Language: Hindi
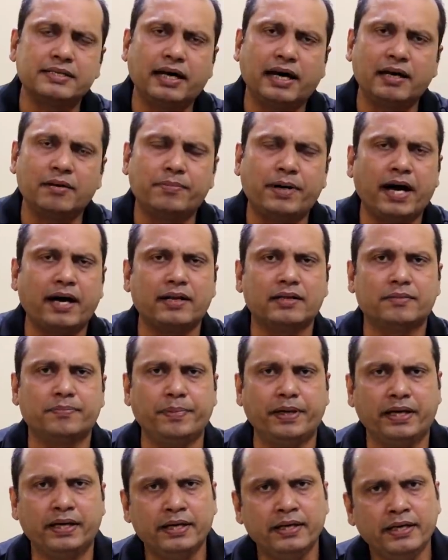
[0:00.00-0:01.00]
साल भारत
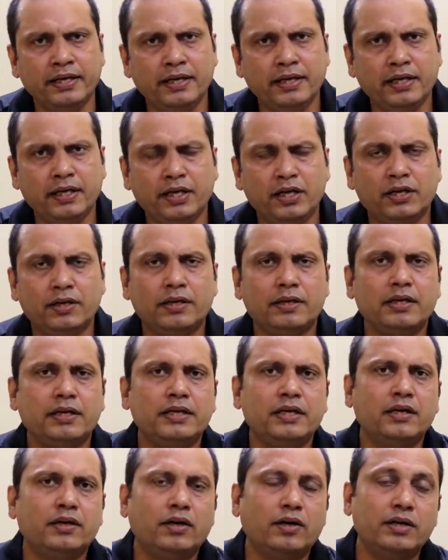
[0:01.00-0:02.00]
में
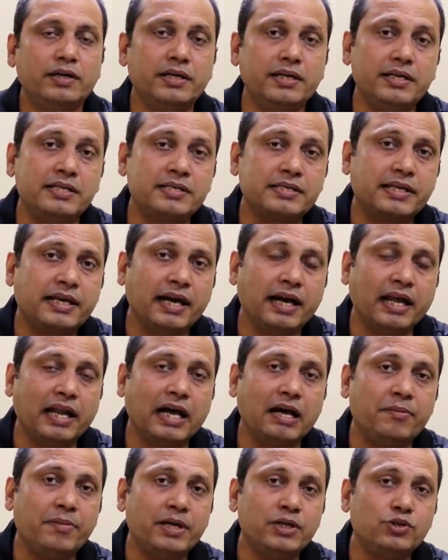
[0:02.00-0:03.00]
इसके
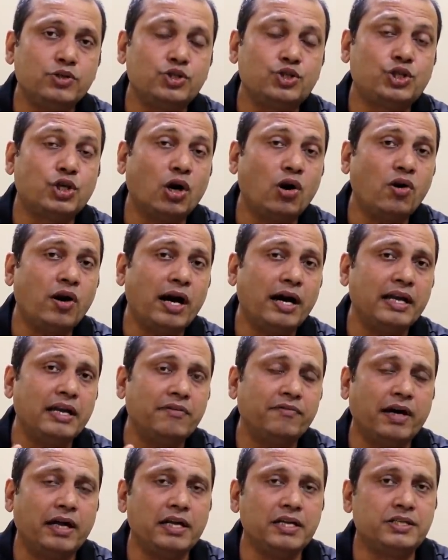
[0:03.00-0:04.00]
अलावा जो चौंकाने
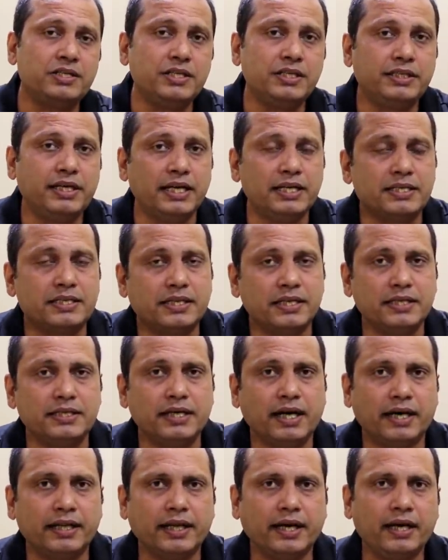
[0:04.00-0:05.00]
वाली चीज़ है इससे
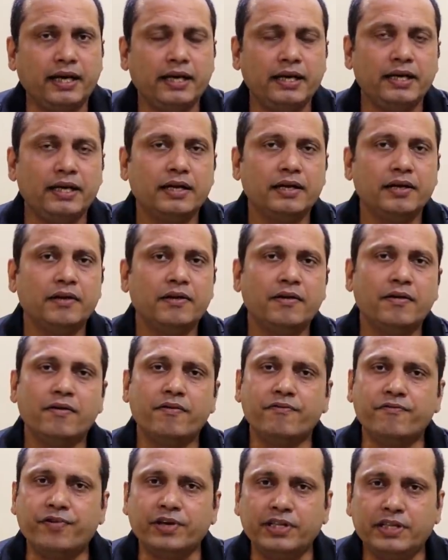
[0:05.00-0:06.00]
ज़्यादा
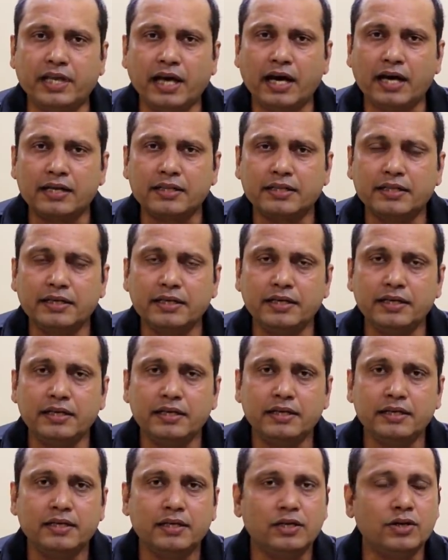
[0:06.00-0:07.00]
विद्यार्थी
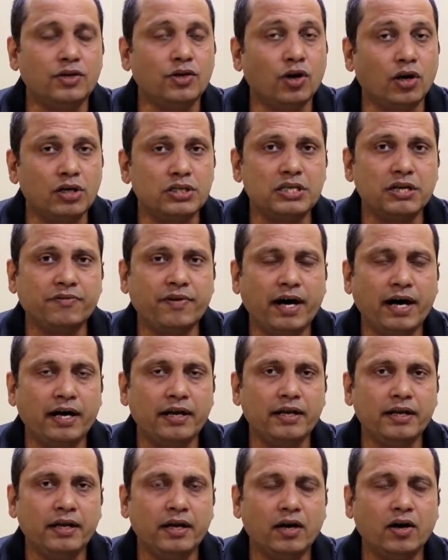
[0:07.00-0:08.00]

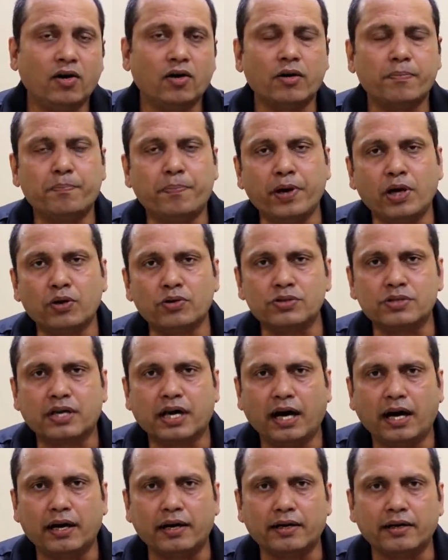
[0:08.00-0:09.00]
नौजवान और
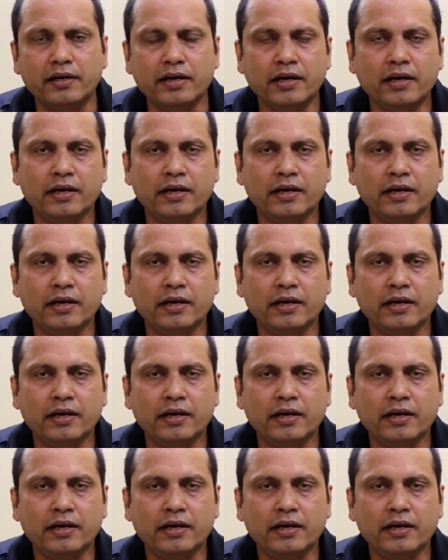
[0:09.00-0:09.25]
बेरोजगार